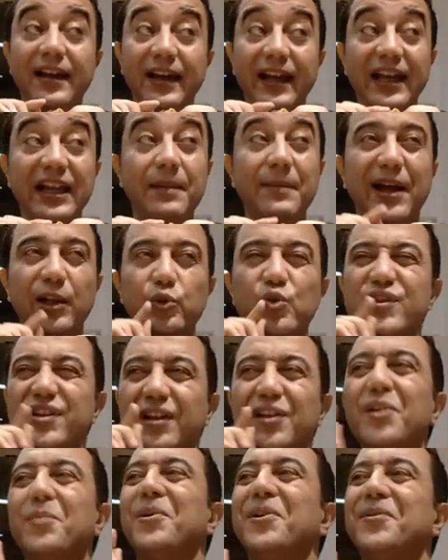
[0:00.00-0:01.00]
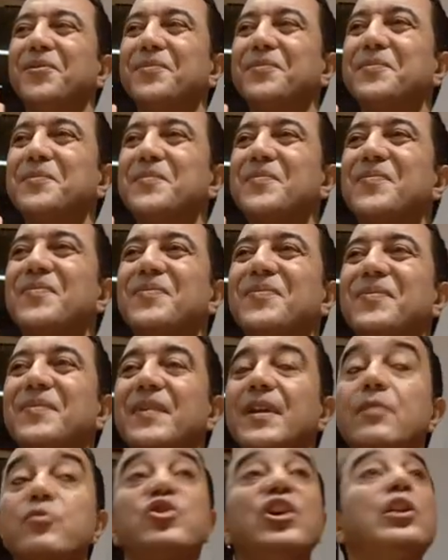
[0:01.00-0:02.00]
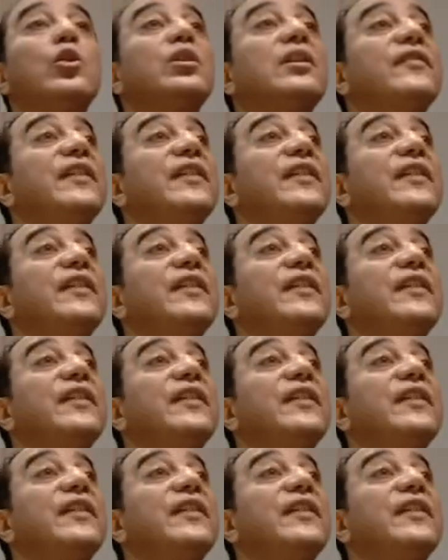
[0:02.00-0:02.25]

هنا ما عندوش صلابه مش احنا قلنا